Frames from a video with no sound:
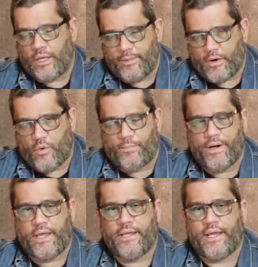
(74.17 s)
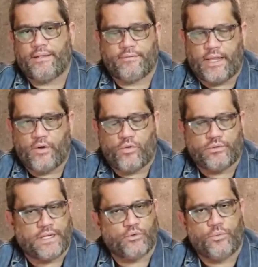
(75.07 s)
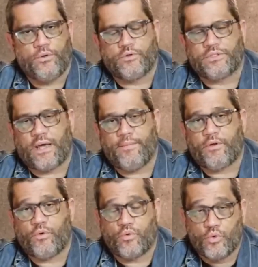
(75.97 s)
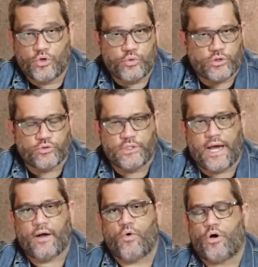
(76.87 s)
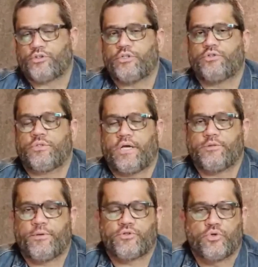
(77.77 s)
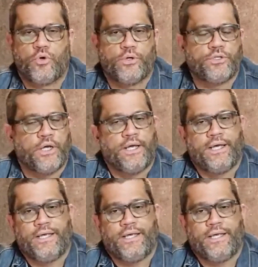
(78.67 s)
Quem me acompanha aí, quem tem contato comigo, sabe que eu curto ajudar, gosto de ajudar as pessoas